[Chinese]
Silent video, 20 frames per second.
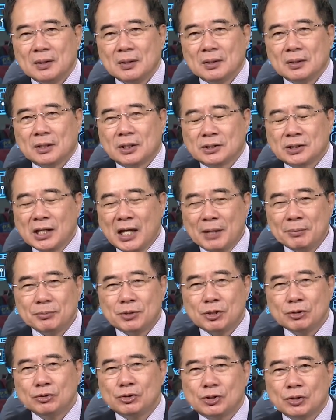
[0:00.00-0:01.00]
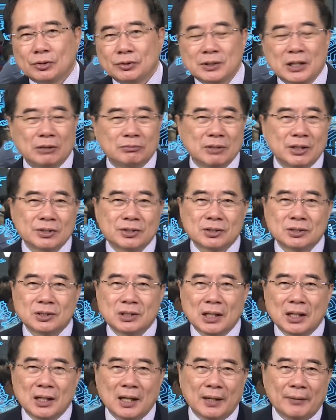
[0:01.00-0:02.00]
可是 MQ 九前段时
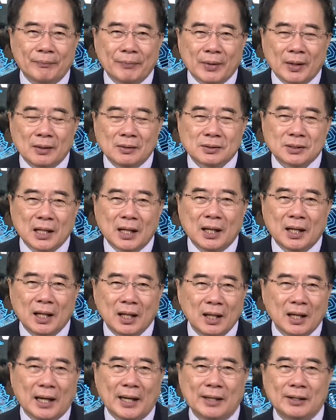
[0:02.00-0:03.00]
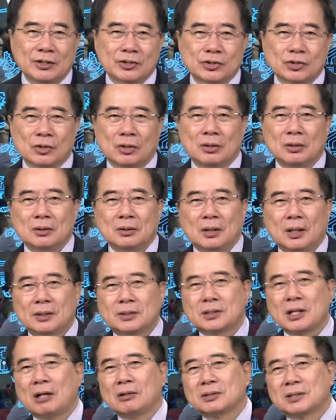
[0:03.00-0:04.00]
间呢，在黑海的时候啊，
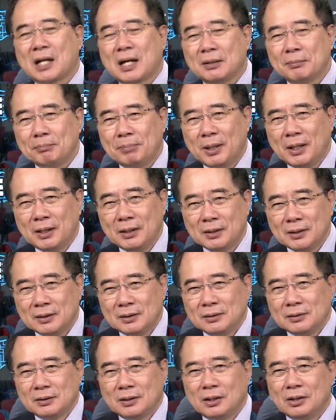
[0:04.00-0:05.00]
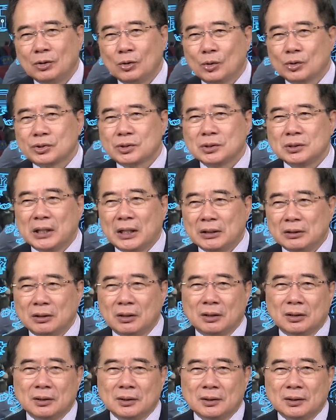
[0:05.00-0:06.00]
照常被俄罗斯人
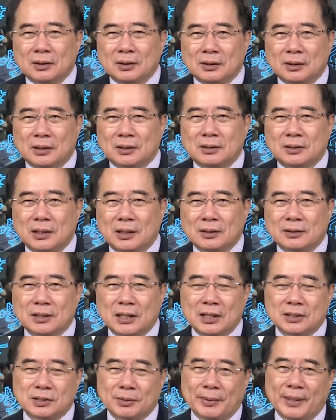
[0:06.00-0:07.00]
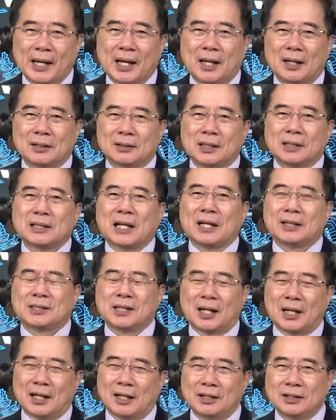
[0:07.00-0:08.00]
啊。给给怎么样？给打
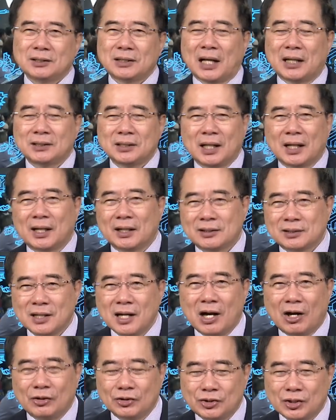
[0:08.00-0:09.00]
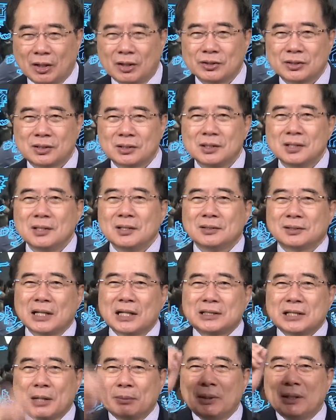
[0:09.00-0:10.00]
下来，而打下来更好笑的是，在
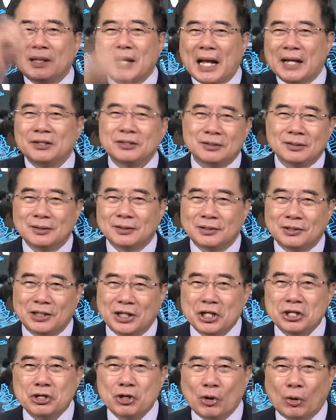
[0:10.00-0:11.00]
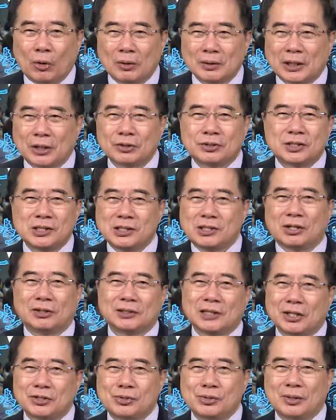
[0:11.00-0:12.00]
上面拦淋油，它就自己掉
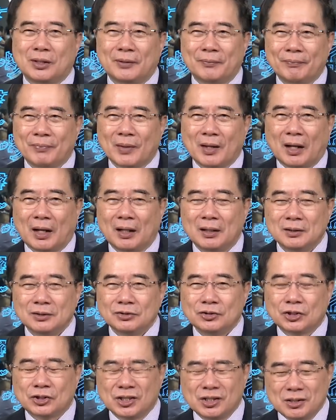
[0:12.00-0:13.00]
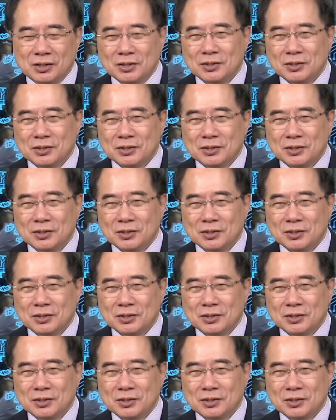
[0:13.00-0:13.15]
下去了啊！就是